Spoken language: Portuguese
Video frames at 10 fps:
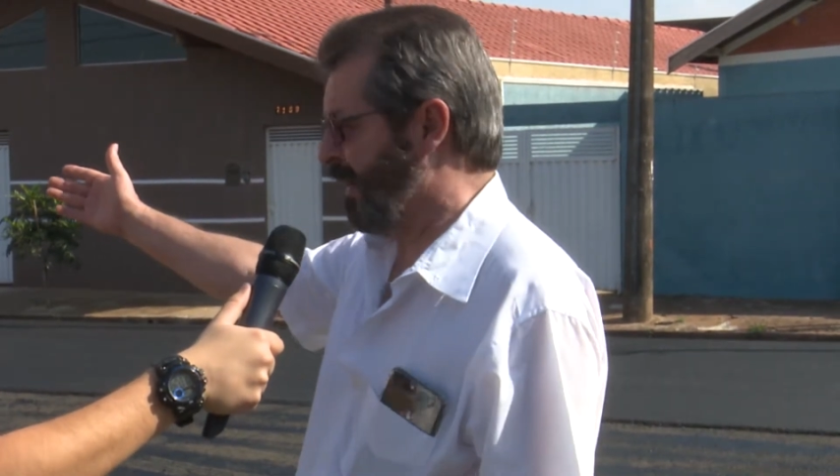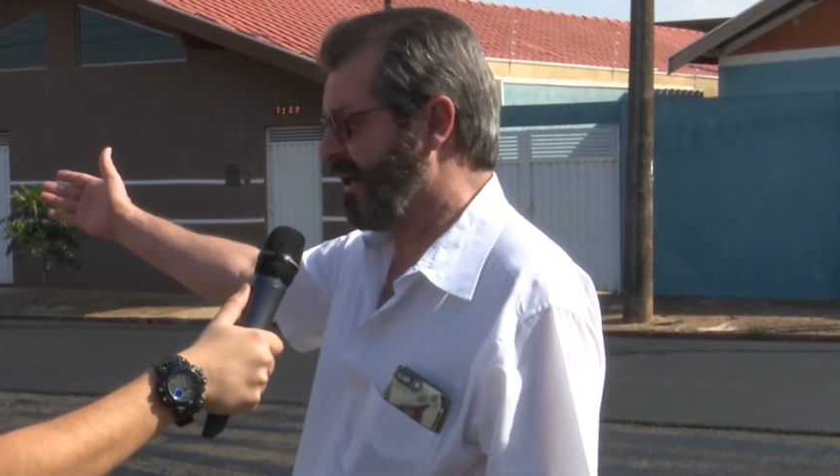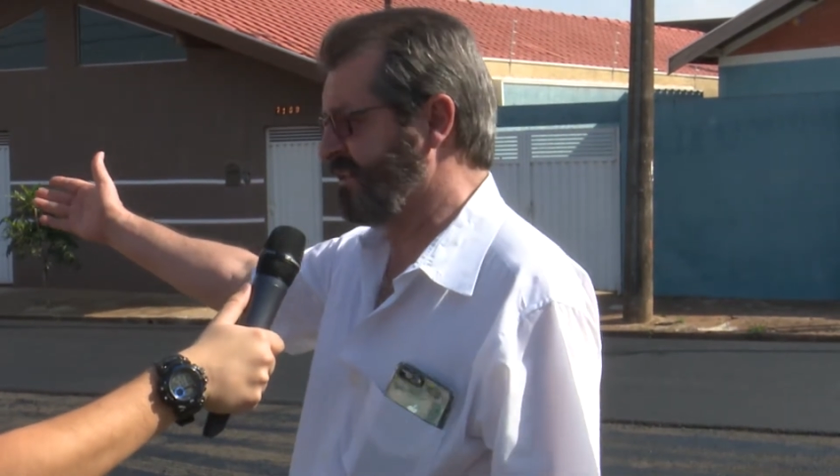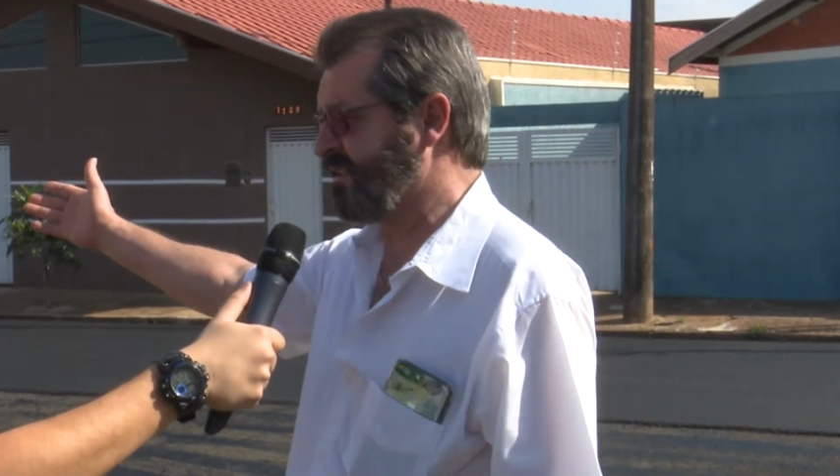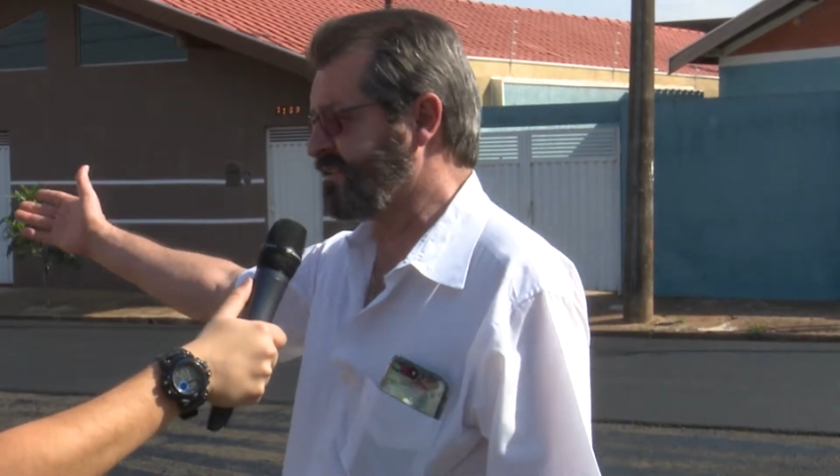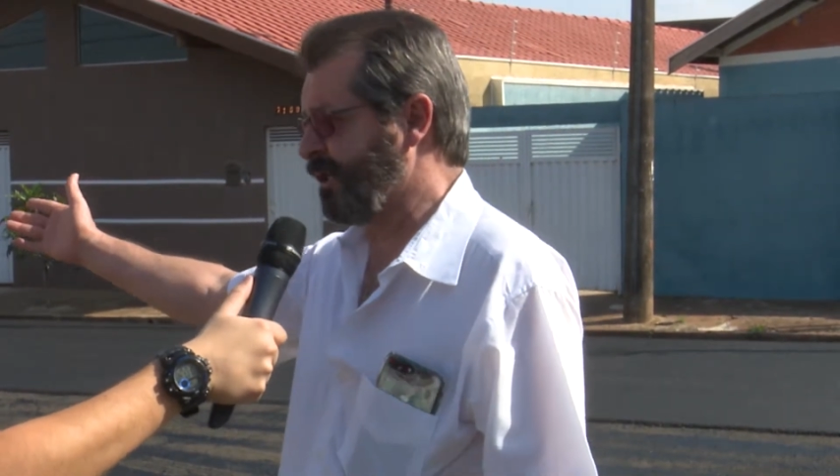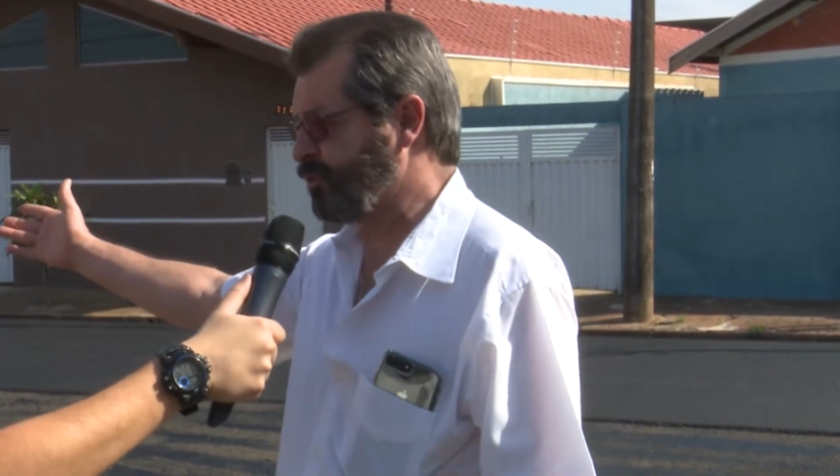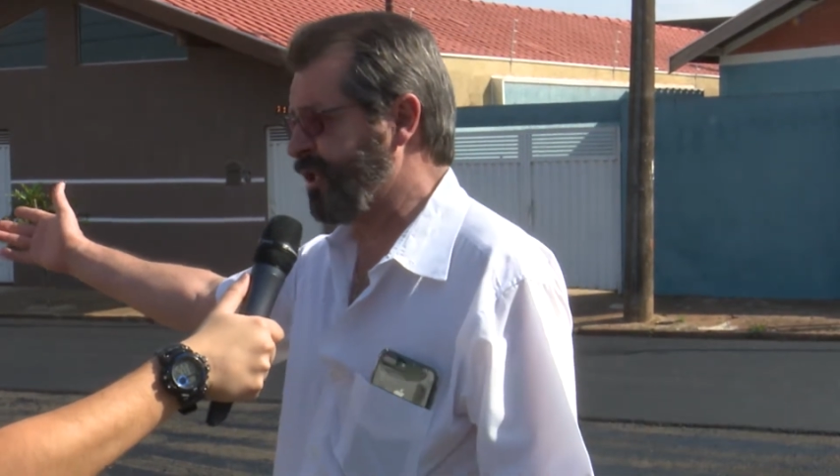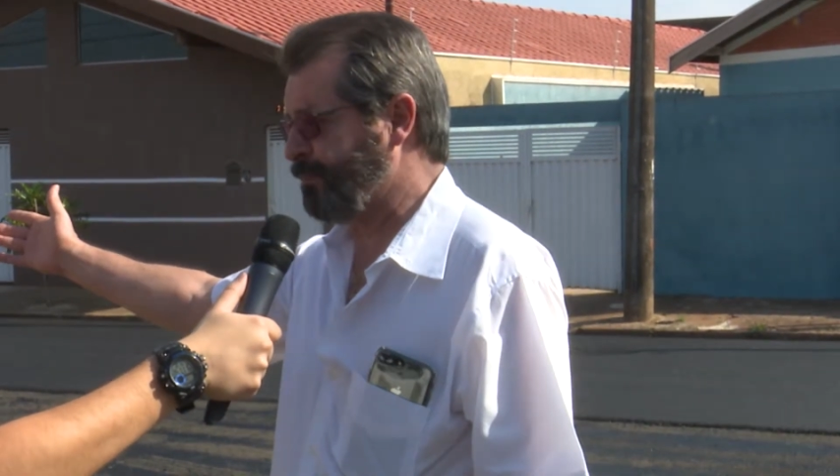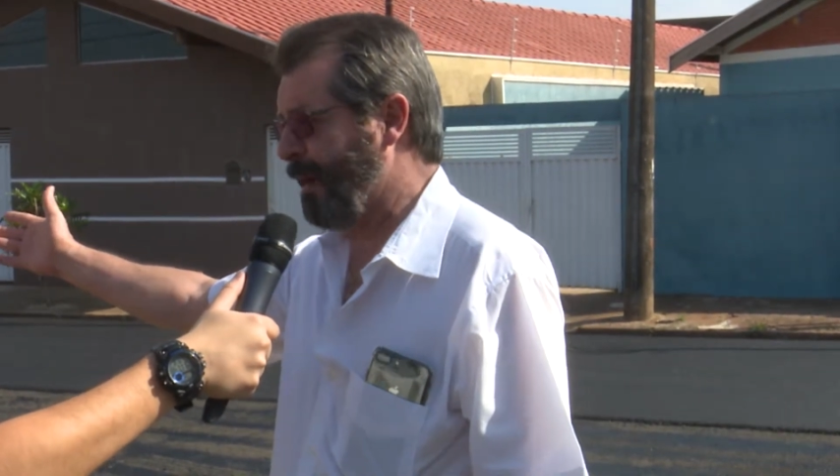para
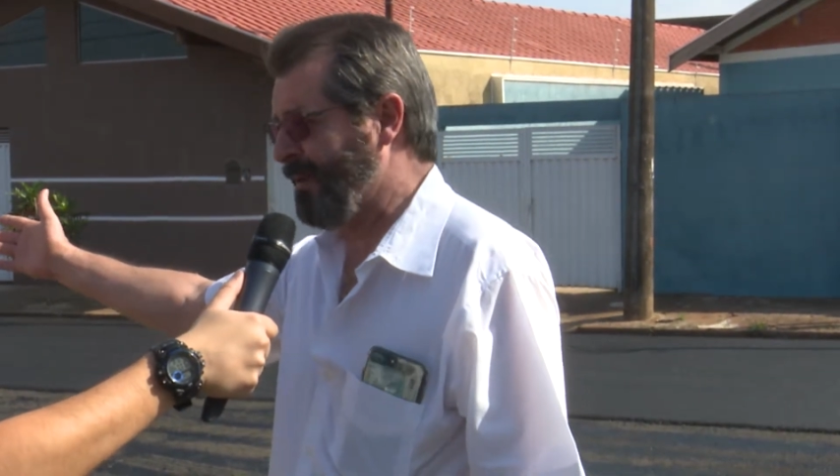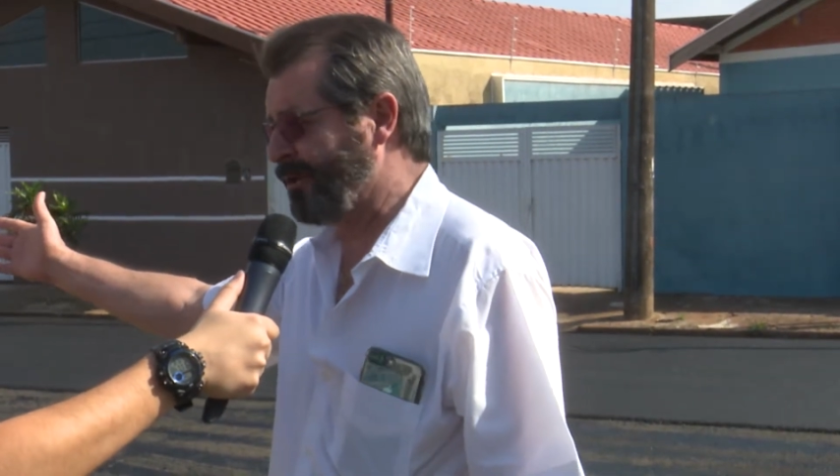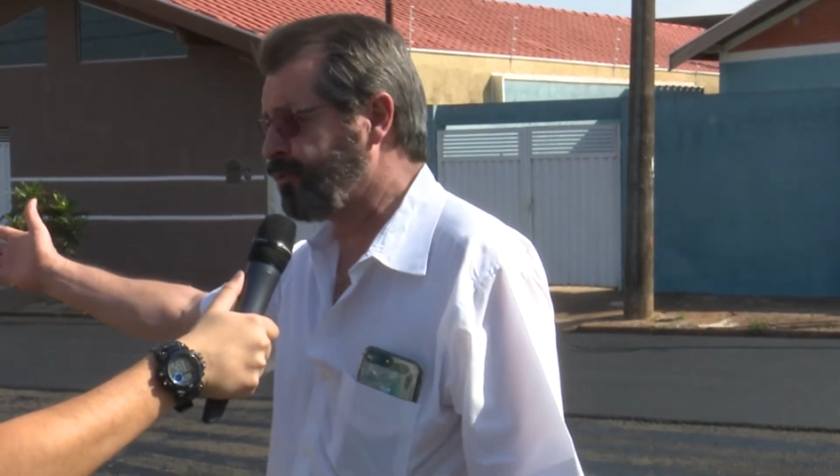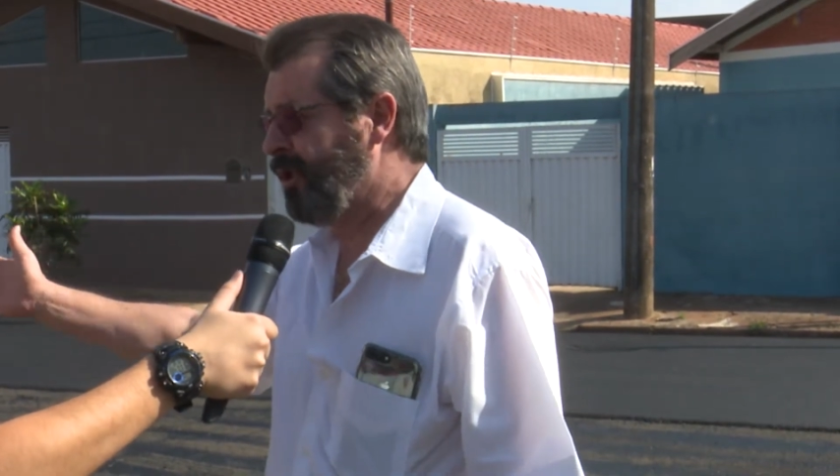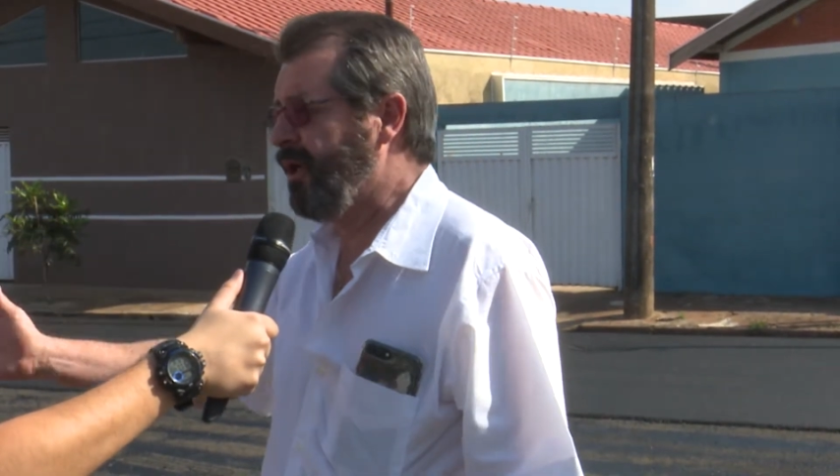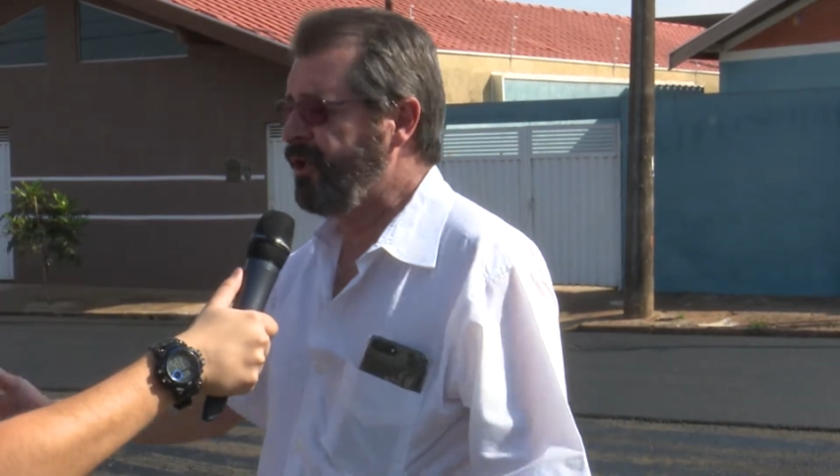aquisição de equipamentos